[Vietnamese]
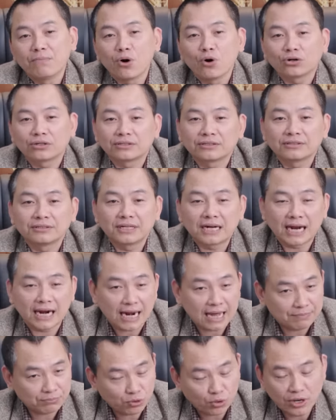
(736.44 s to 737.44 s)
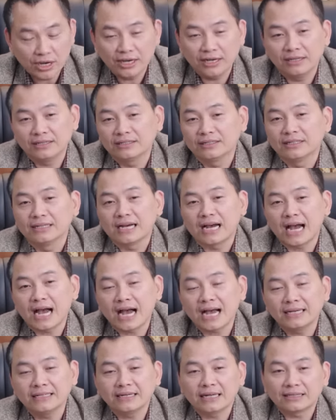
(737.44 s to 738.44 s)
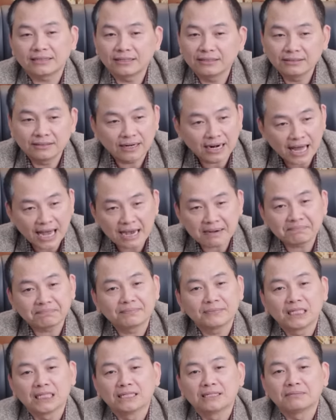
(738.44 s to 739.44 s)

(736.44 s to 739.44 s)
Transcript: một là làm thuê hai là tự làm